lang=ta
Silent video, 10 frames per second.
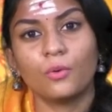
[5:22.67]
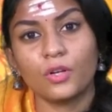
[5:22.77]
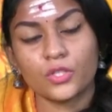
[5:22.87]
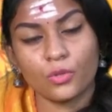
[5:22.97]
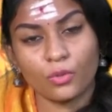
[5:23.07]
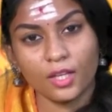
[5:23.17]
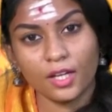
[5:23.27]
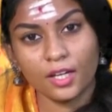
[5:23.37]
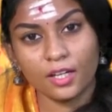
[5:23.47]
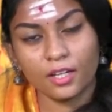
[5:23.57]
உங்கள்
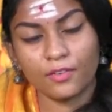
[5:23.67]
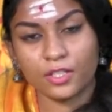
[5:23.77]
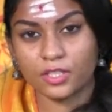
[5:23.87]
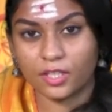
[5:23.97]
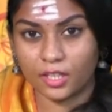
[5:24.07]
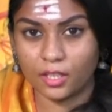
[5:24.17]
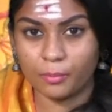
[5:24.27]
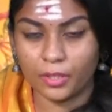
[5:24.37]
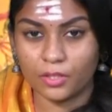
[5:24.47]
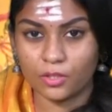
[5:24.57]
சொந்தக்காரங்க ஃபங்க்ஷன்
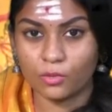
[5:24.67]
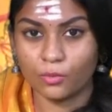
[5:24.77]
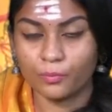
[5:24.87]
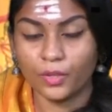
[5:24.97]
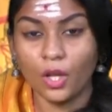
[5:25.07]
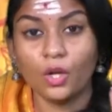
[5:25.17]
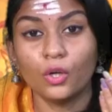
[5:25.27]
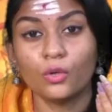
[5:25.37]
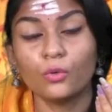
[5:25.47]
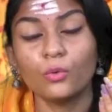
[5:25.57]
அட்டன் பண்ணுறதும்
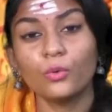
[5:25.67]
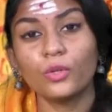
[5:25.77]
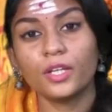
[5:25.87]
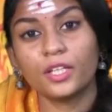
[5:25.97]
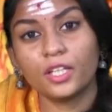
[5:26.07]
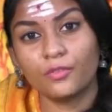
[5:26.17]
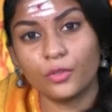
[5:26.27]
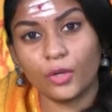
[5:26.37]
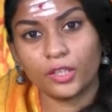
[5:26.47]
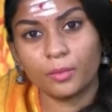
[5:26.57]
நூறு
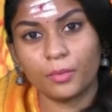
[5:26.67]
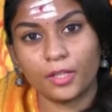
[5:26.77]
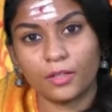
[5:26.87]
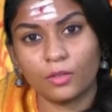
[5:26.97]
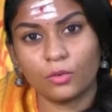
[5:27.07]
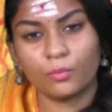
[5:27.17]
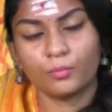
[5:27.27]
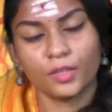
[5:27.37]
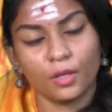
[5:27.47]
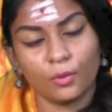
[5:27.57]
இன்டர்வியூ அட்டன் பண்ணுறதும்
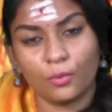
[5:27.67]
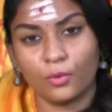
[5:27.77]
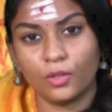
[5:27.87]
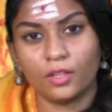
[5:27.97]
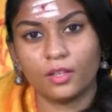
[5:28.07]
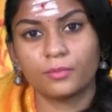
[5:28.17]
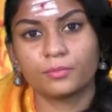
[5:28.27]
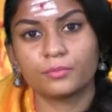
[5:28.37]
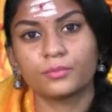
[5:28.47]
ஒன்று தான்